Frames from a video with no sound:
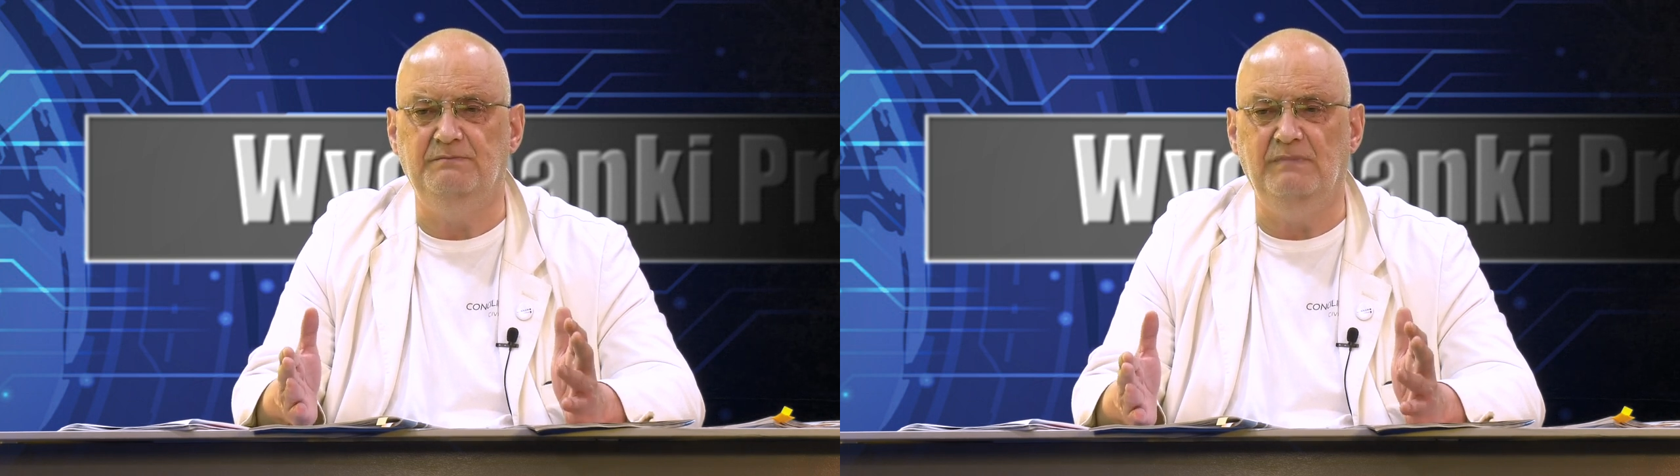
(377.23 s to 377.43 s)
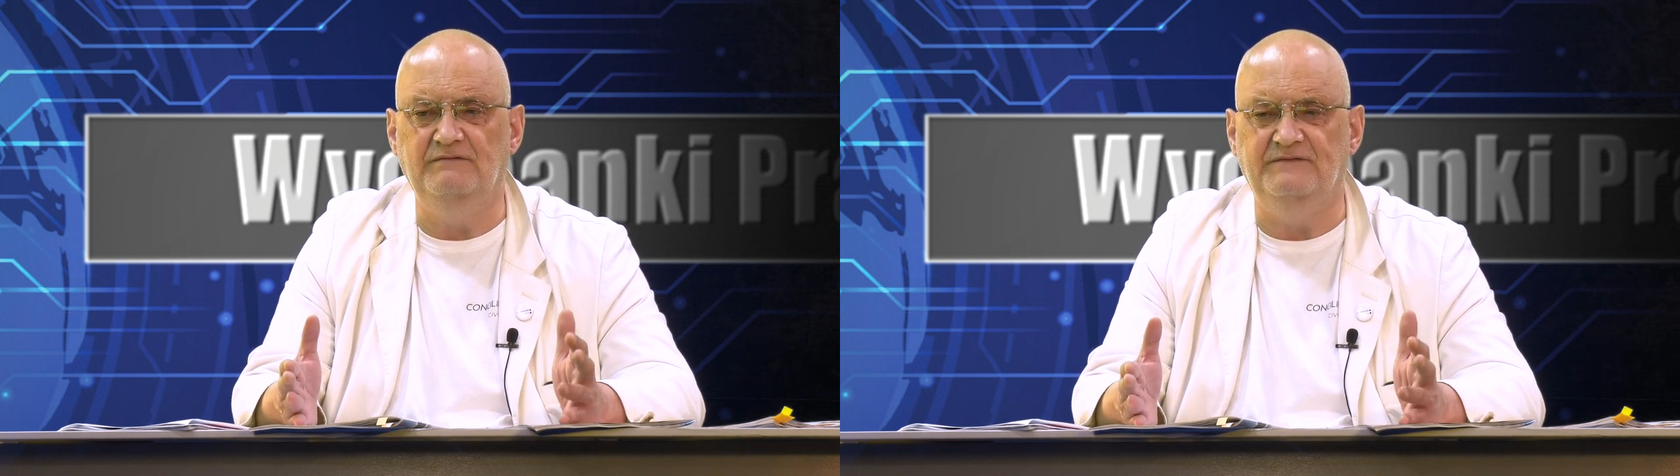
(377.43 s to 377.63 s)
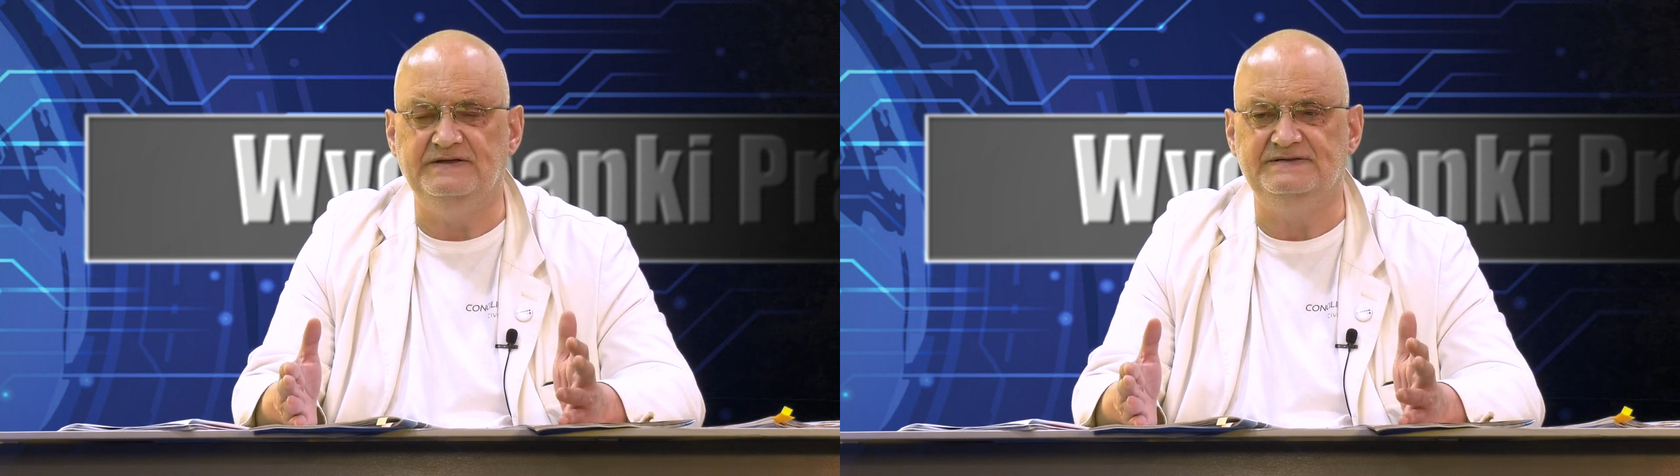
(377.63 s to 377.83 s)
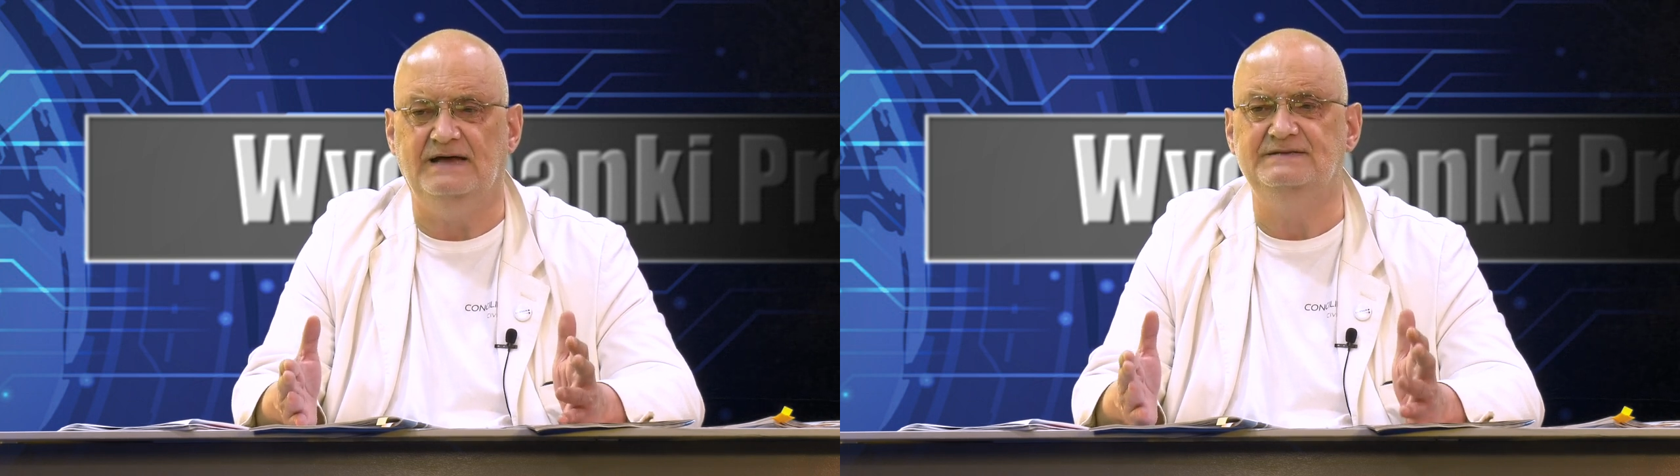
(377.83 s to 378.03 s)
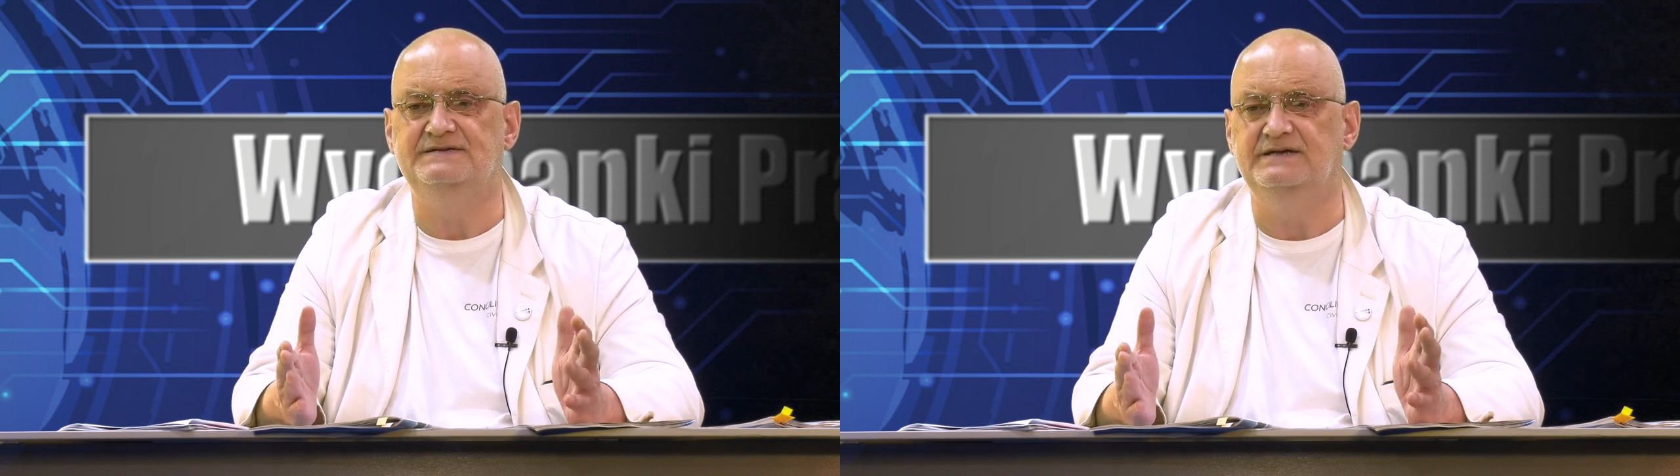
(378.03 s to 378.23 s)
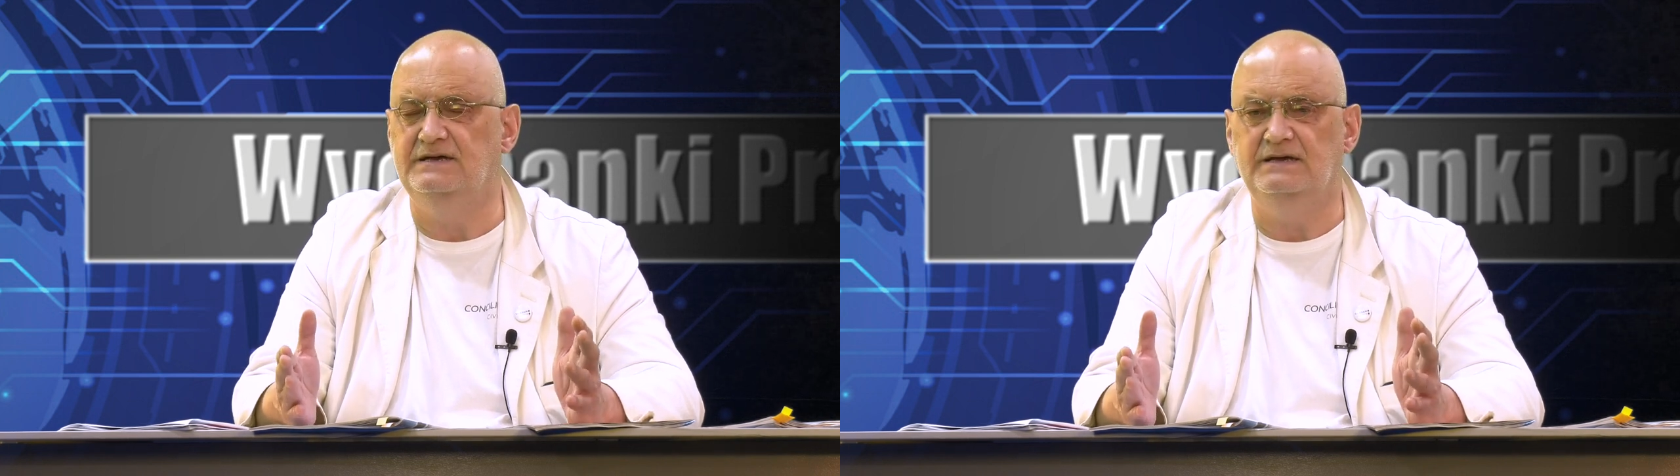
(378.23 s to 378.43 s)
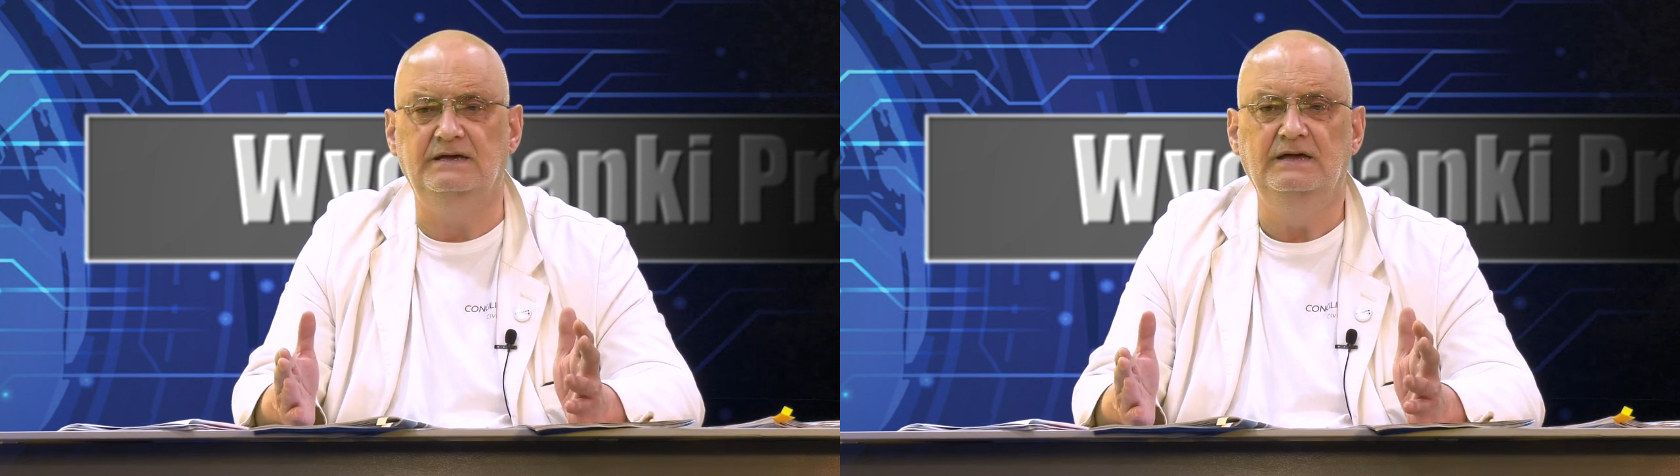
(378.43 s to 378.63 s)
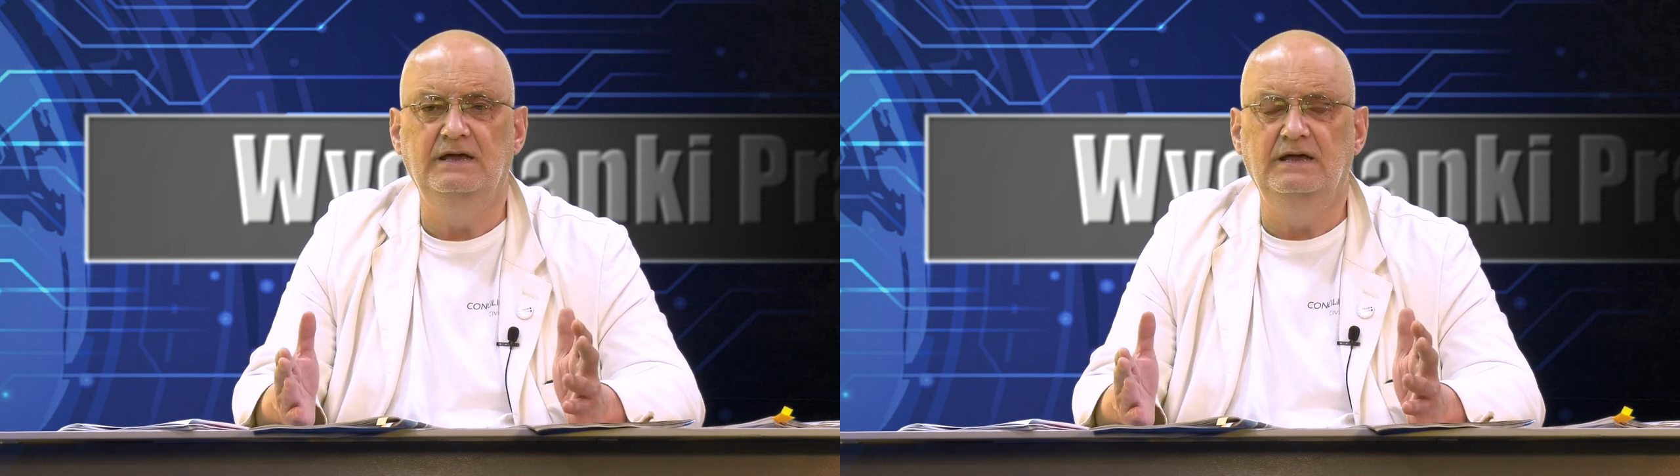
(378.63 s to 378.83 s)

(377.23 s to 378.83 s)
malwersacje,